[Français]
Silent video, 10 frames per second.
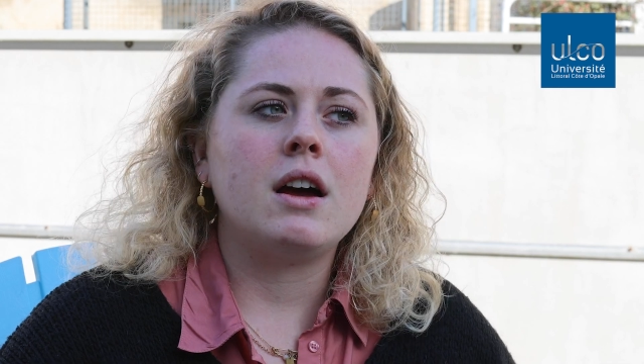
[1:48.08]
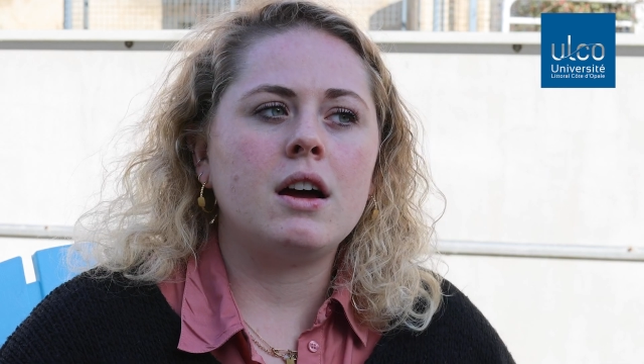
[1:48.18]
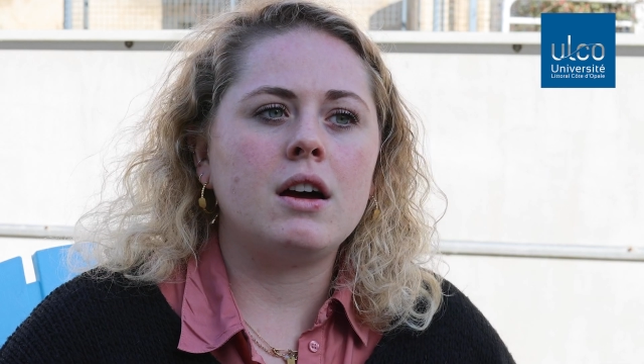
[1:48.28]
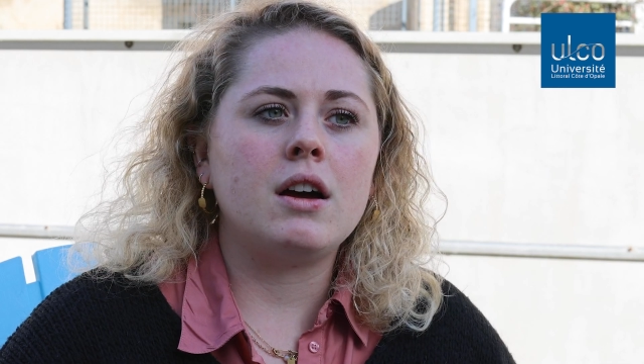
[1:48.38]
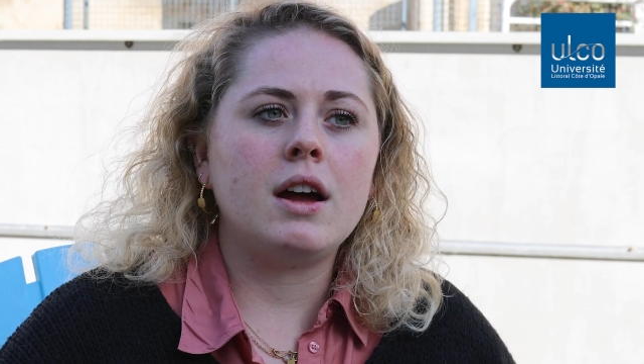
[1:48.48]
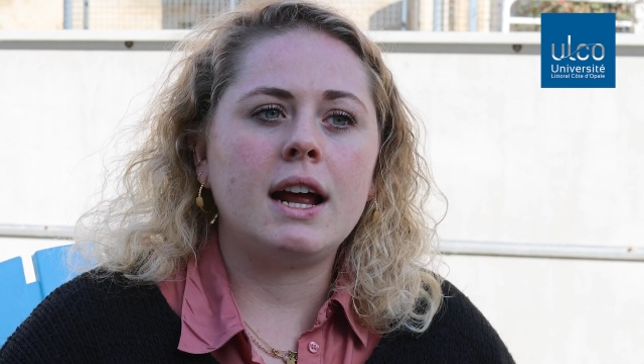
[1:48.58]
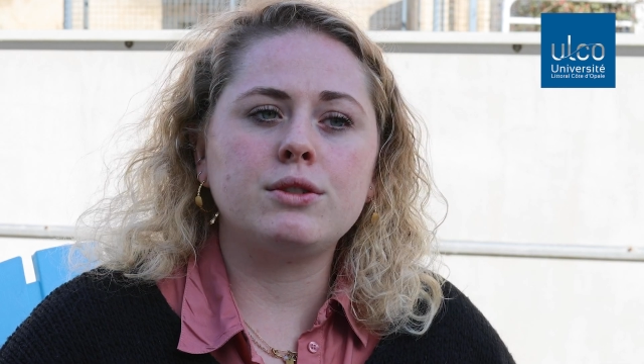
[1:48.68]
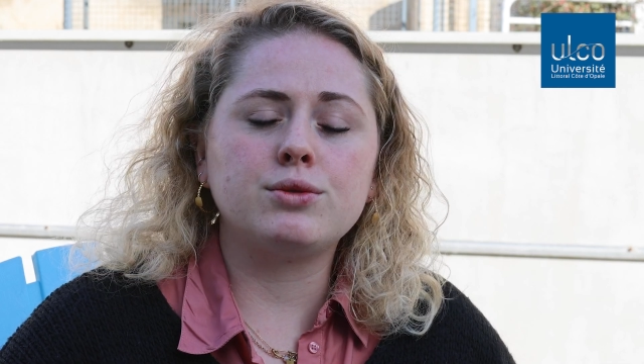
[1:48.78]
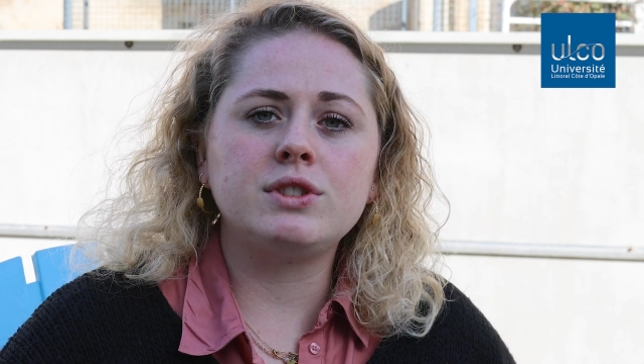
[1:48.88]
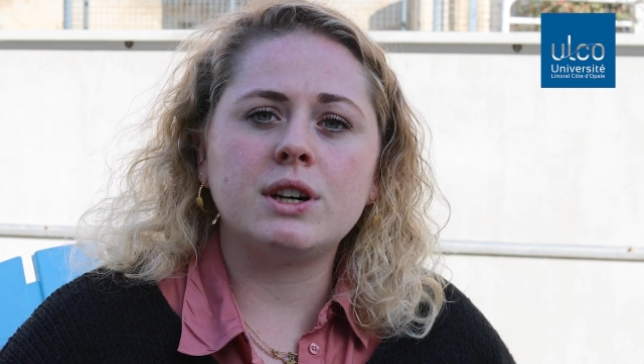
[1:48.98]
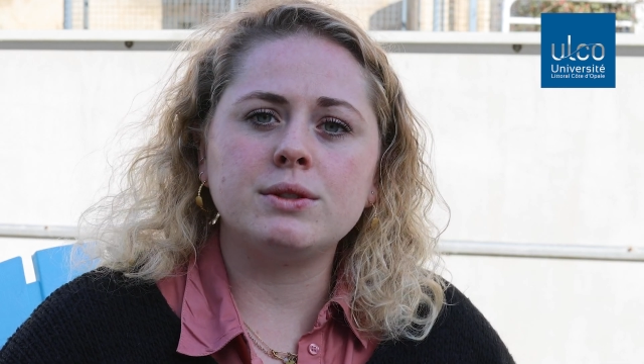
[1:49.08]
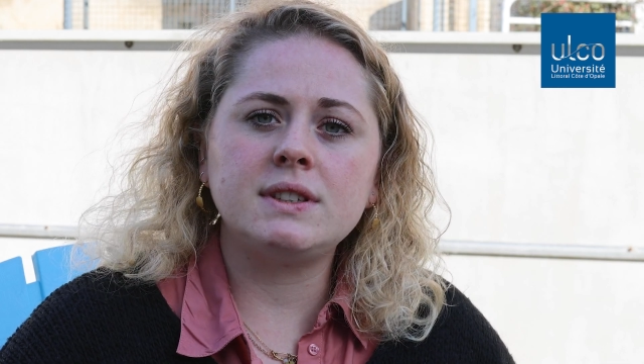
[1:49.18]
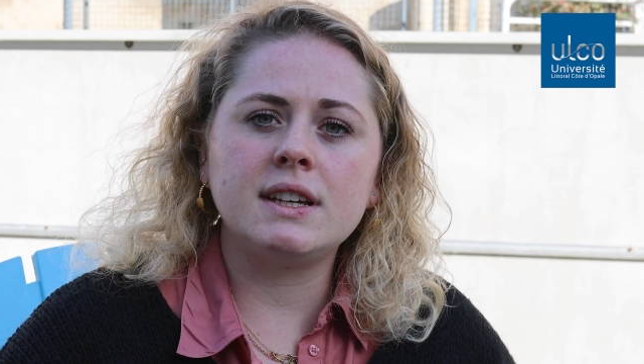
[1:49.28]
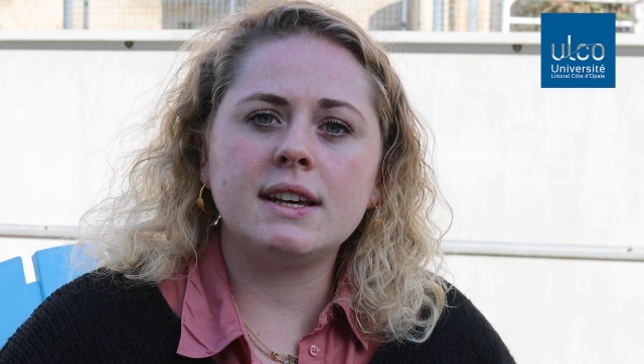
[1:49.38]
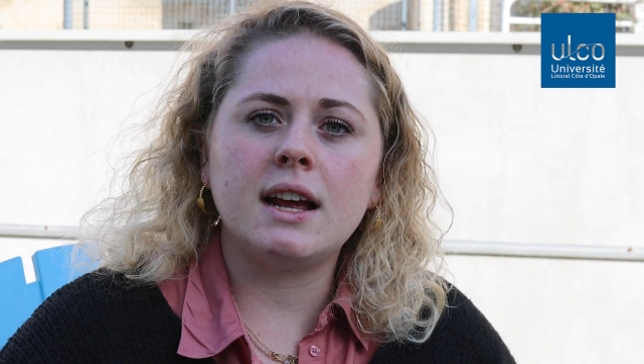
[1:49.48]
euh, elle soutient
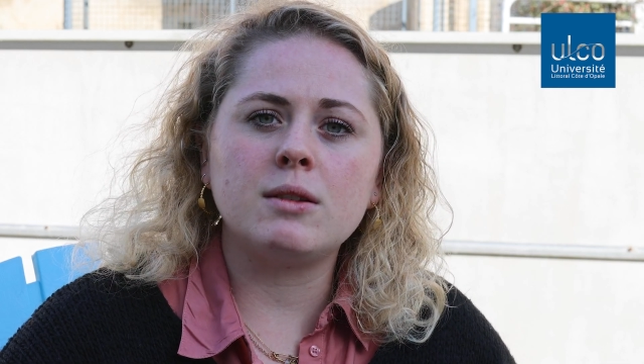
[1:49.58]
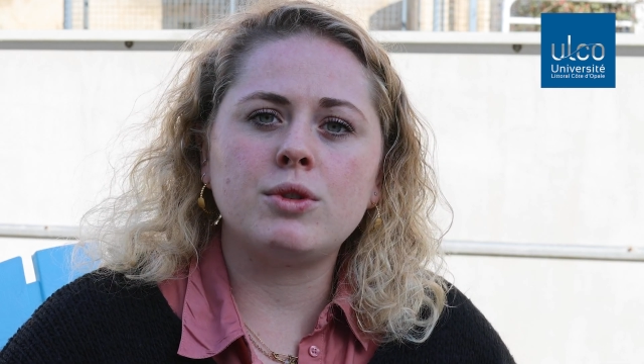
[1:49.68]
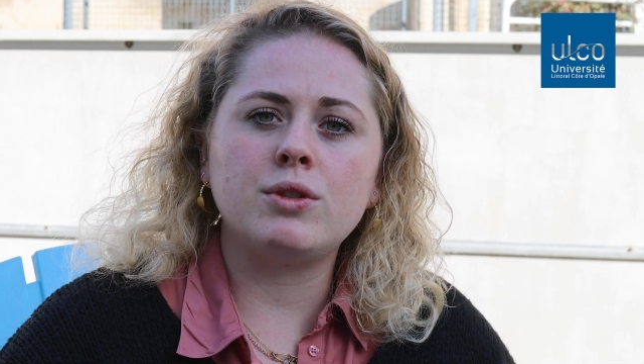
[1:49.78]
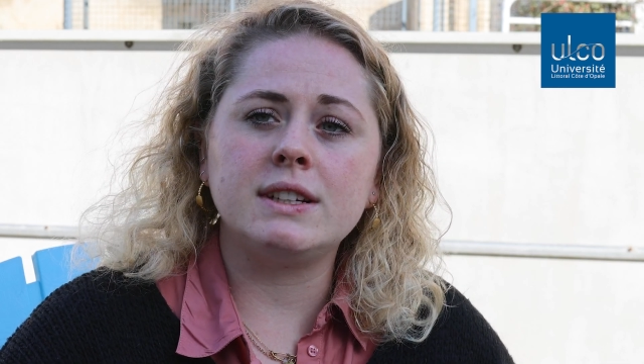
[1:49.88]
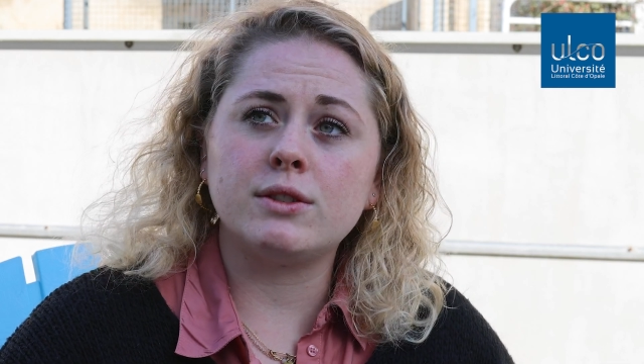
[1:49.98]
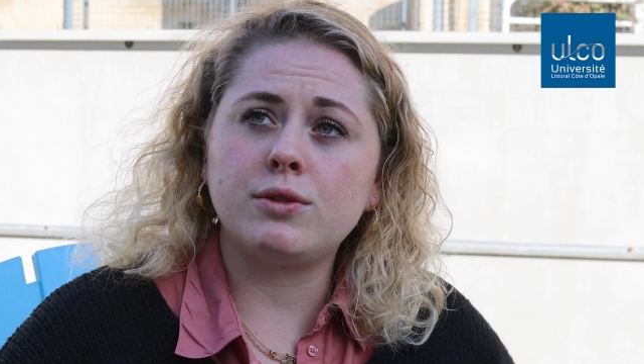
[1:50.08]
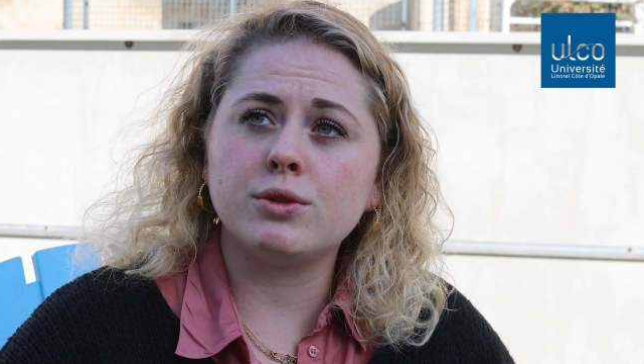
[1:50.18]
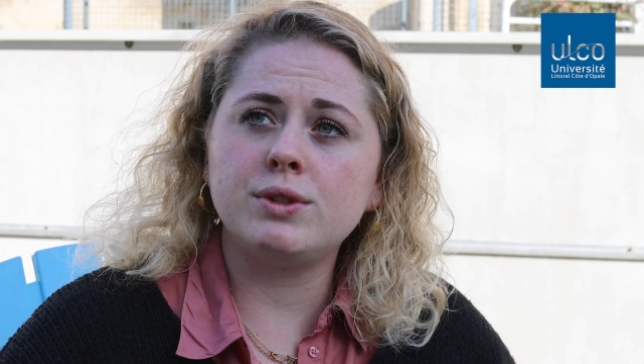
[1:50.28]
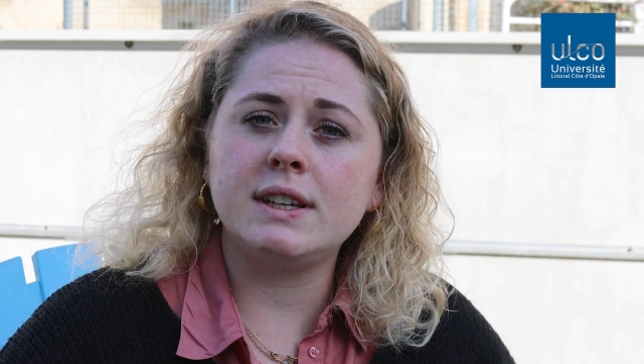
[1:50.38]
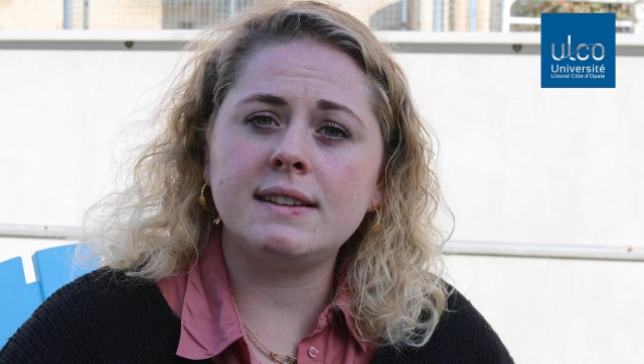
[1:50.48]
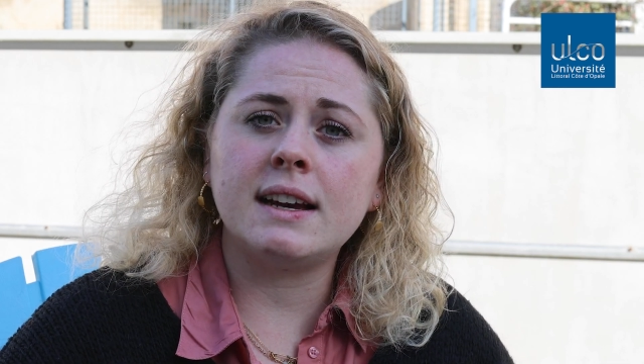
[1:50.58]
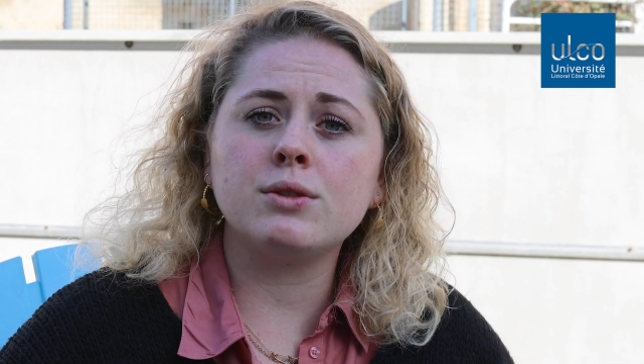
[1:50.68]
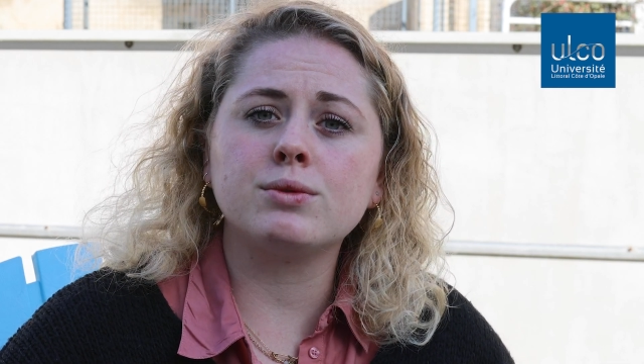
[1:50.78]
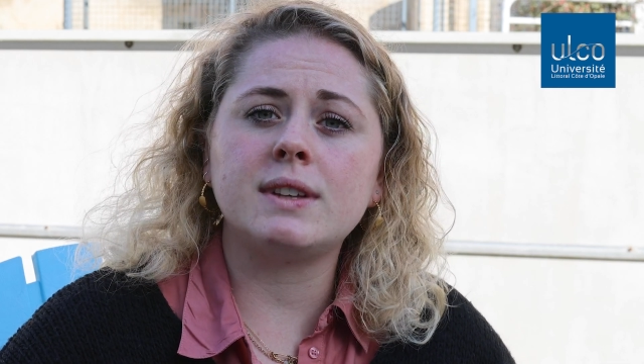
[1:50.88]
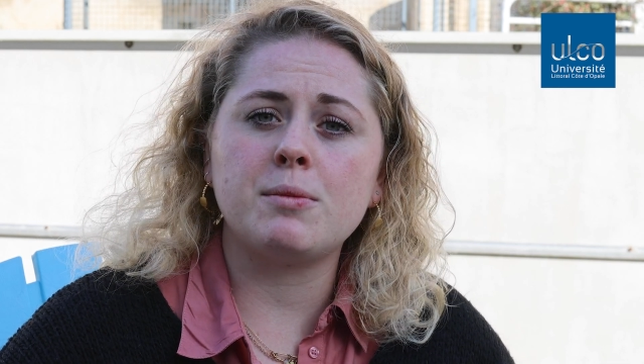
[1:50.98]
aussi également les enfants du désert,
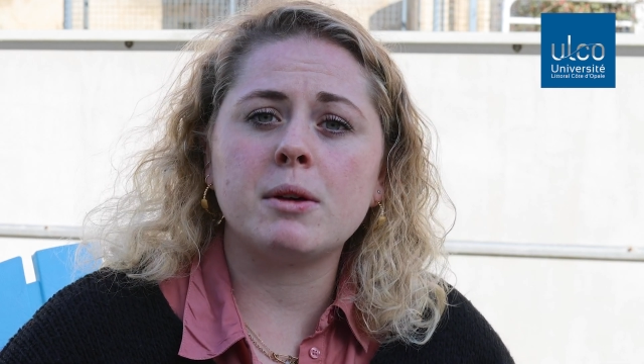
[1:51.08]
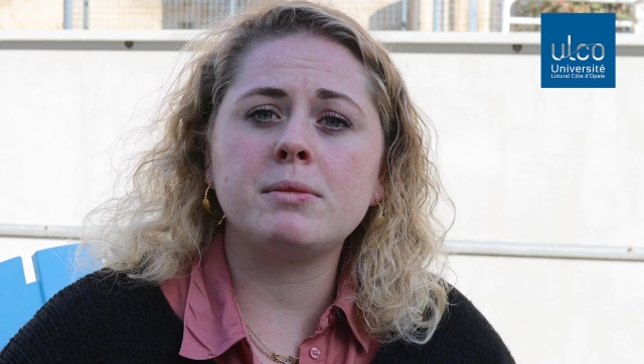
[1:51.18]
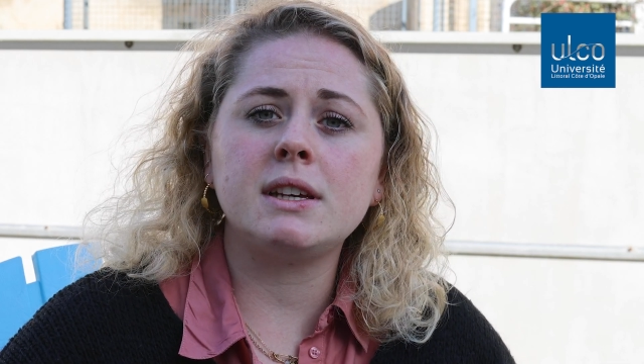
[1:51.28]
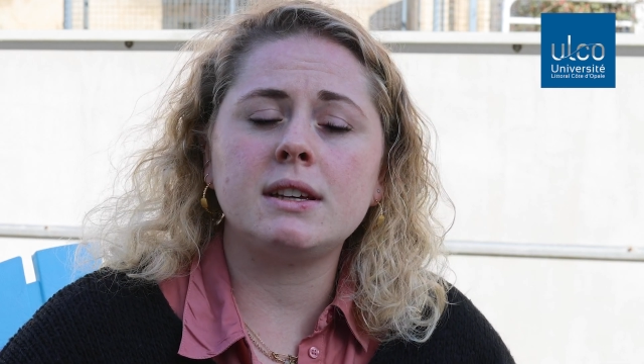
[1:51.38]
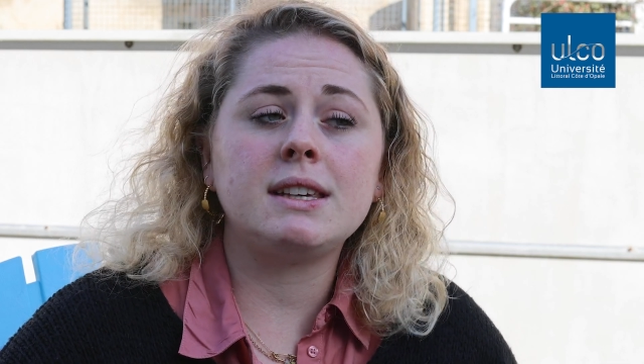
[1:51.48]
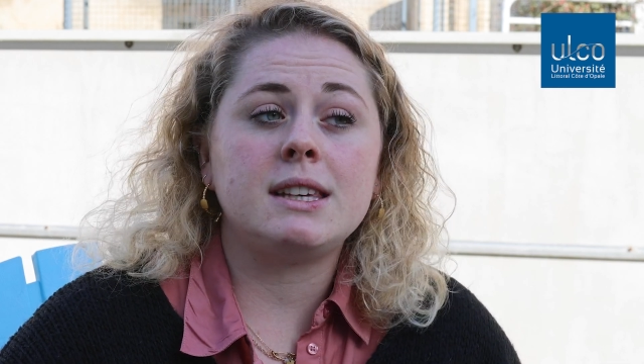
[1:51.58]
donc ça permet,